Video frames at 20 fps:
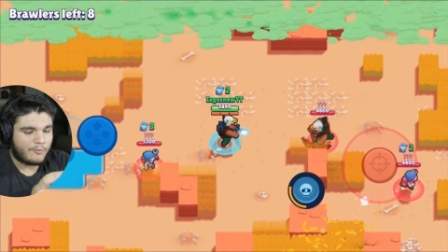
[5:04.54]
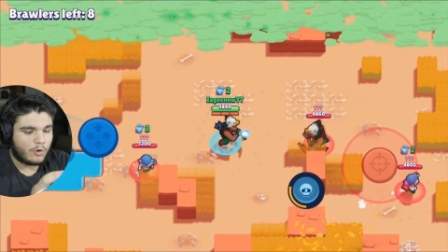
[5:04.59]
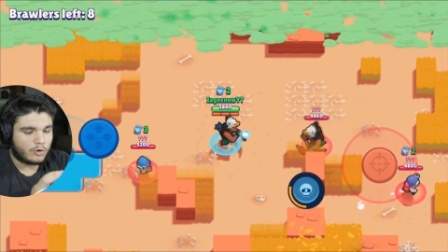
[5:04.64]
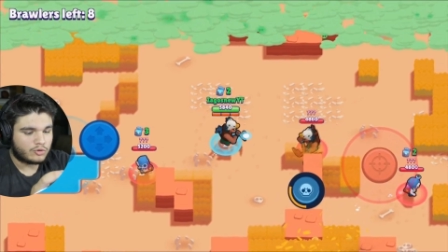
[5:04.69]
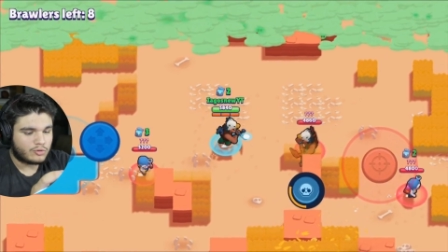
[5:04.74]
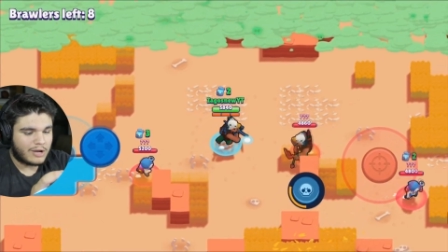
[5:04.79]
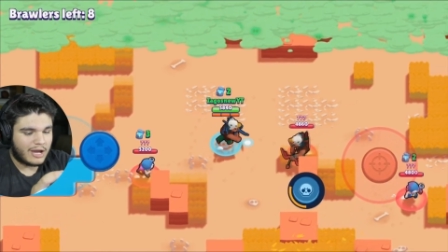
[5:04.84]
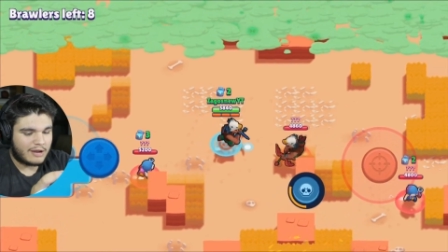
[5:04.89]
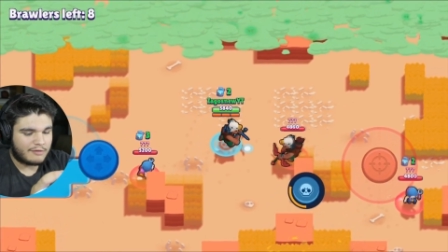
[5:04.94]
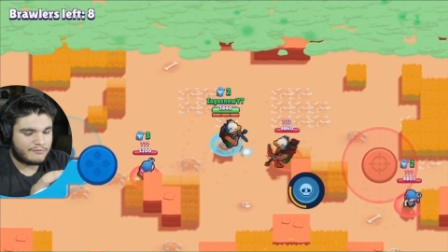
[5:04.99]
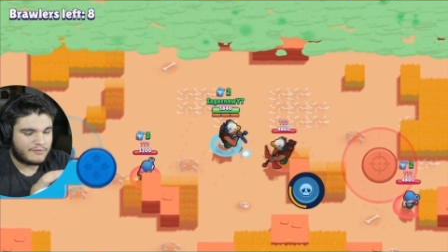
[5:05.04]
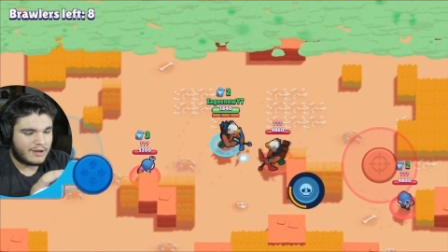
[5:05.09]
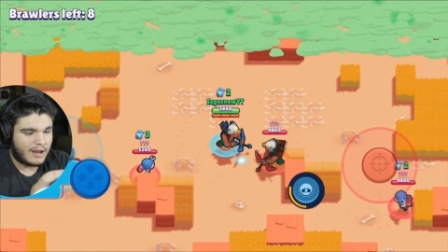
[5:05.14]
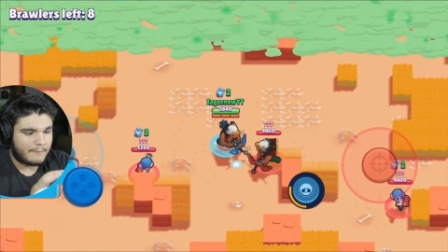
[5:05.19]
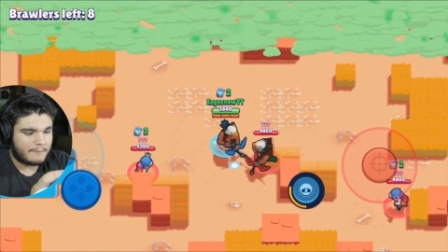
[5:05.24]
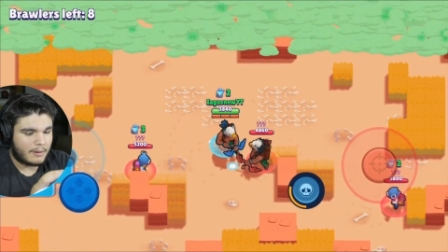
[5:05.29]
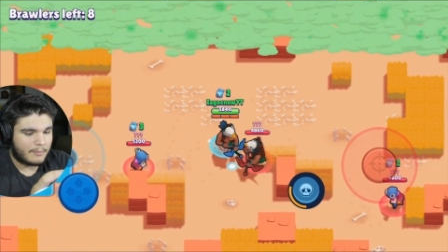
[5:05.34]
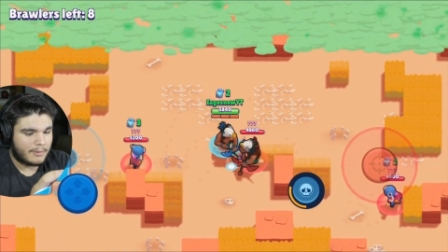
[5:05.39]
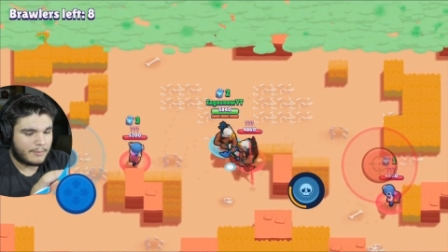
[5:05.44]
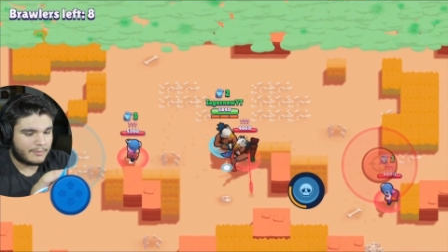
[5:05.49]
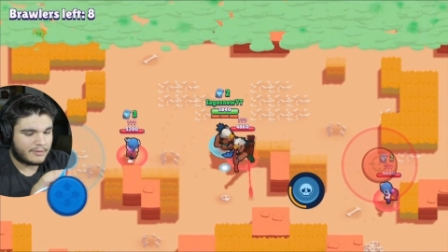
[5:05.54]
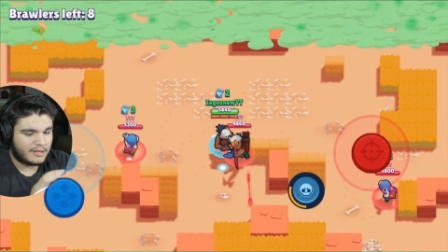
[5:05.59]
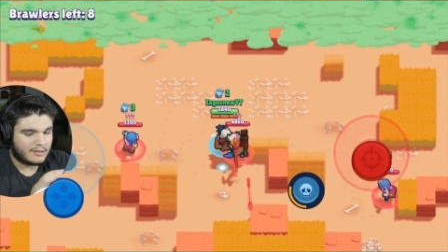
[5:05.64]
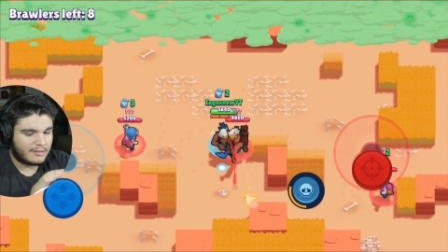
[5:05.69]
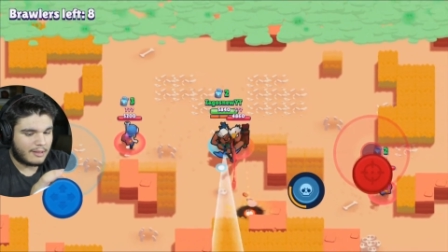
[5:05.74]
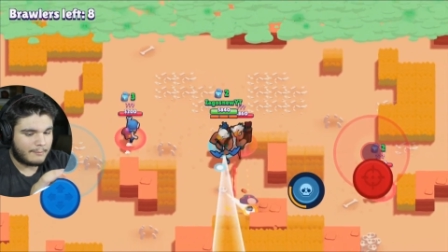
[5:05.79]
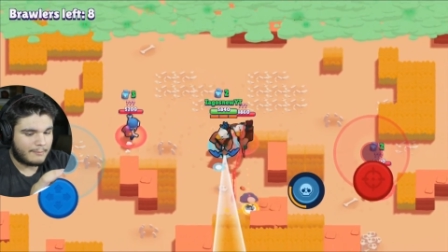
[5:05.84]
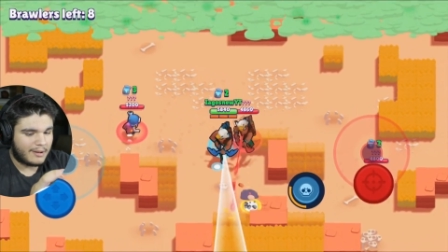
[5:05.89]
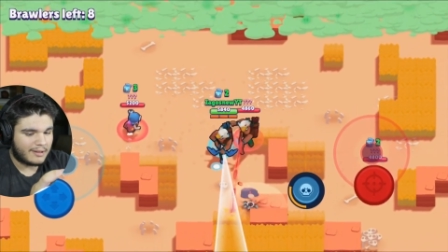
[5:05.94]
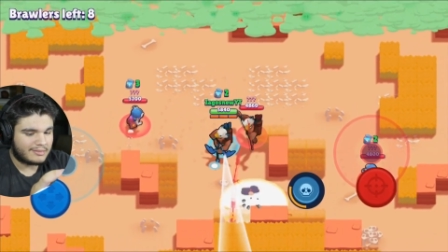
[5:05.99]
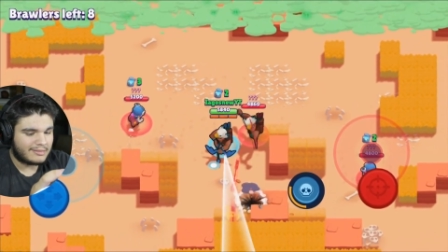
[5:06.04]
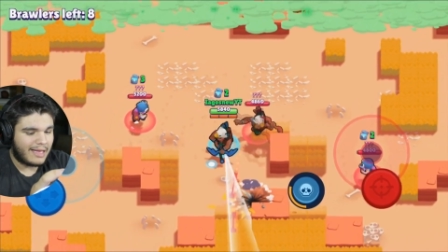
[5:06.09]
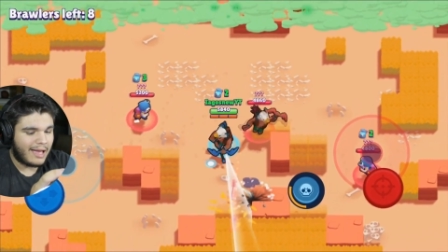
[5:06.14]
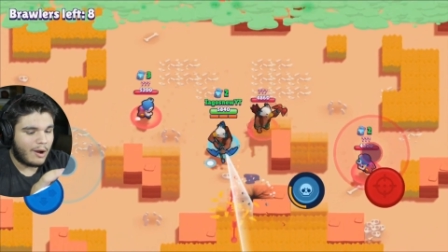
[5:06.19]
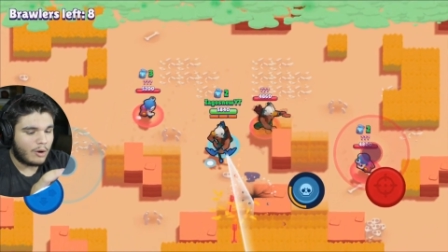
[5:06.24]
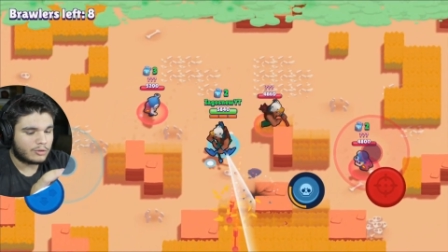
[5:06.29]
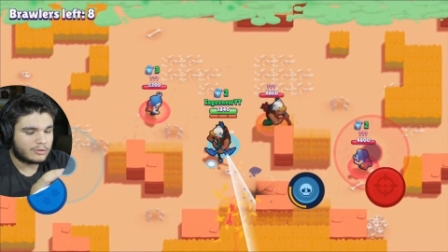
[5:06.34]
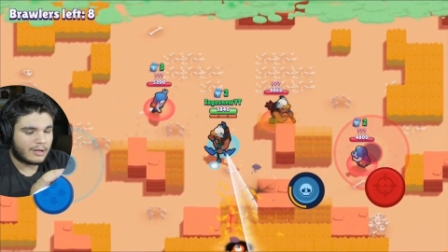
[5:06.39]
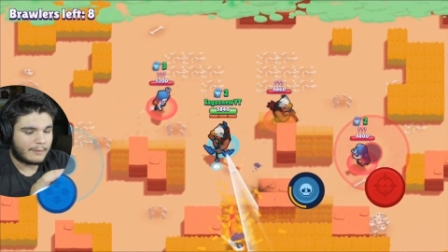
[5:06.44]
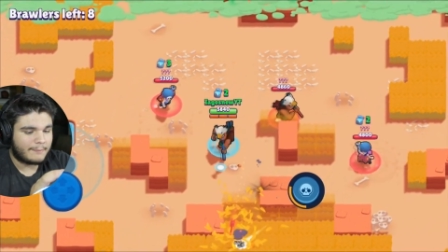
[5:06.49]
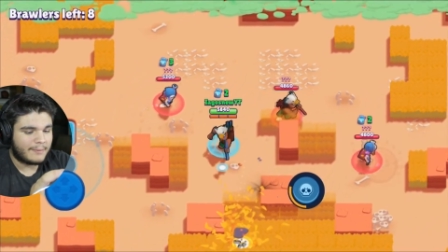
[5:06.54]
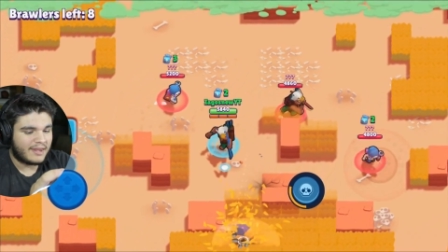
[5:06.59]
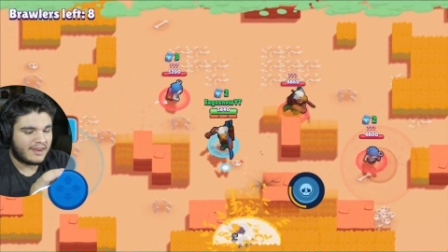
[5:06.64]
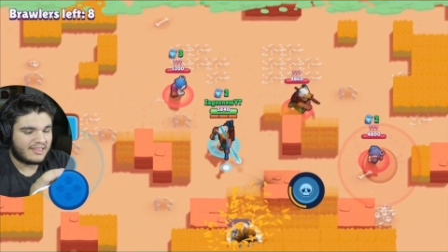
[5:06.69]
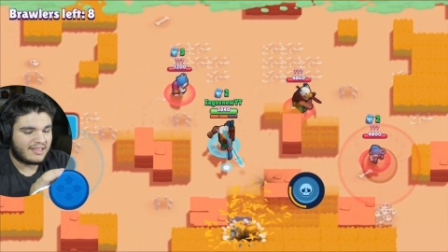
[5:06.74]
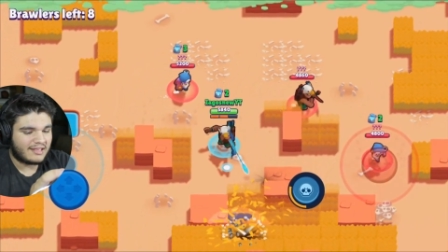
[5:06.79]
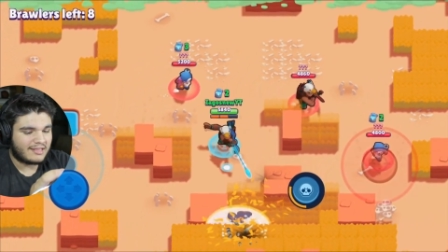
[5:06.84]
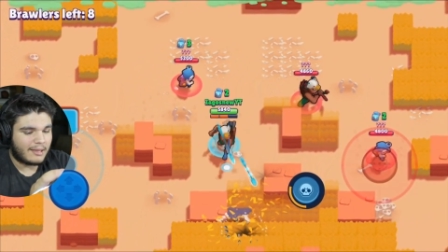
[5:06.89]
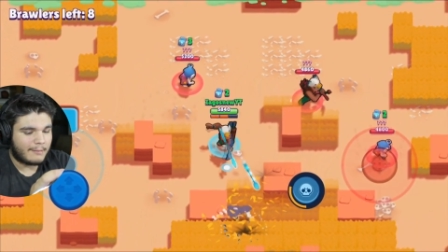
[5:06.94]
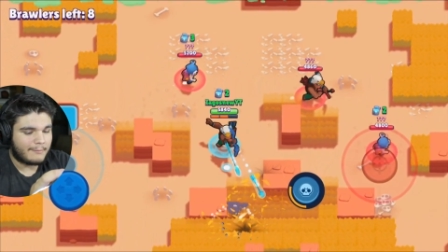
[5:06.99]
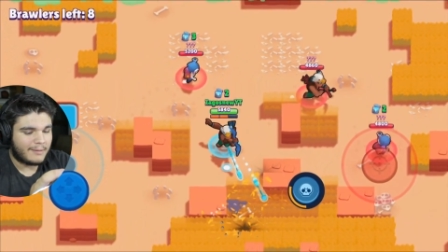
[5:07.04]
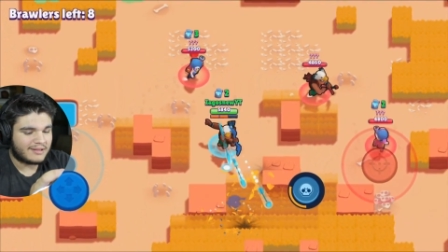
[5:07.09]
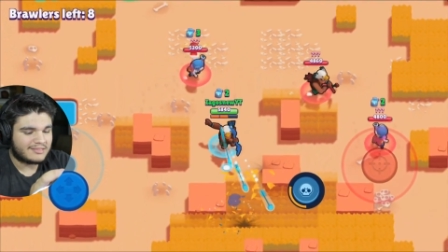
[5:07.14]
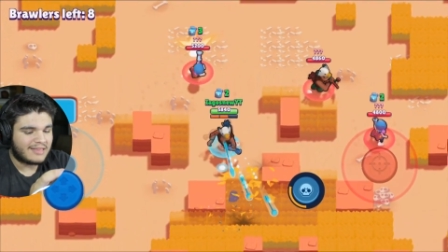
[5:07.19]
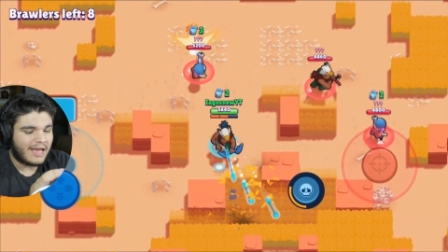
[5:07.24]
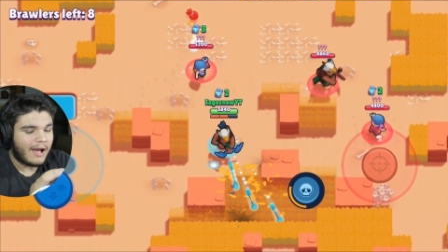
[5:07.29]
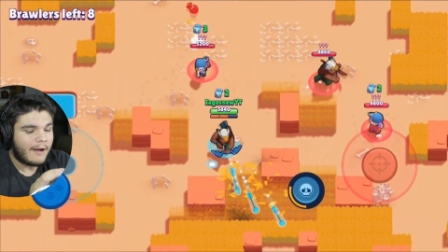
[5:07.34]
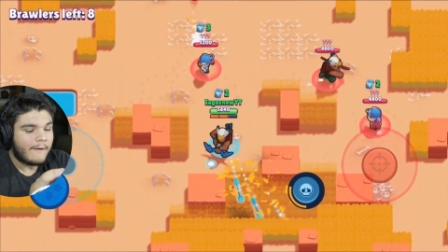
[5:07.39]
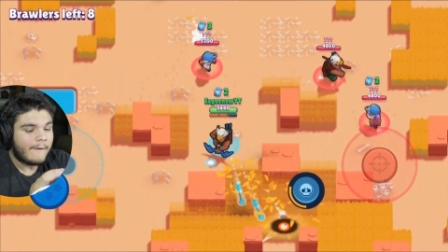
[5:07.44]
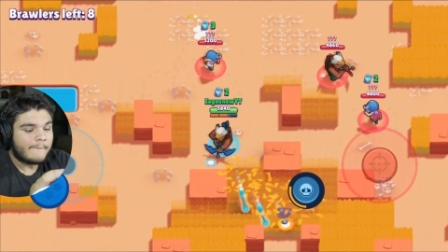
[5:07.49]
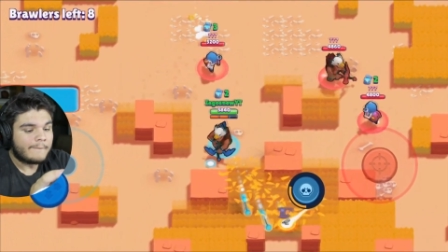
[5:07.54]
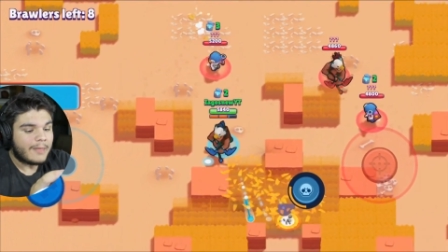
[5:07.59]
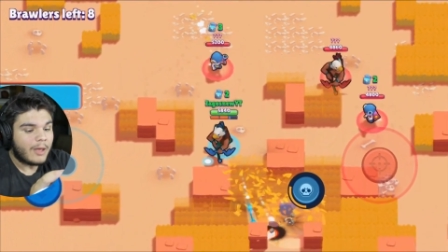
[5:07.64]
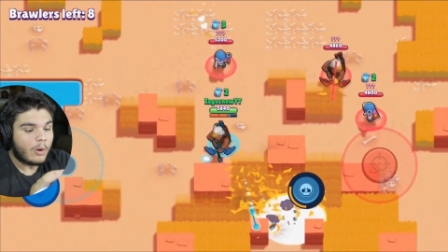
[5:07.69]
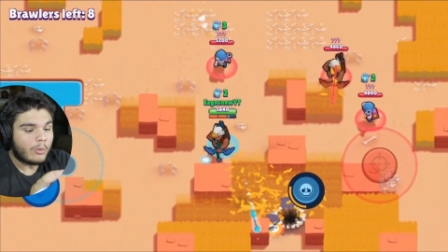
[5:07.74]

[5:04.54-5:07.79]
No outro cara virar pra mim pra tentar me matar, outra Penny tentar me matar.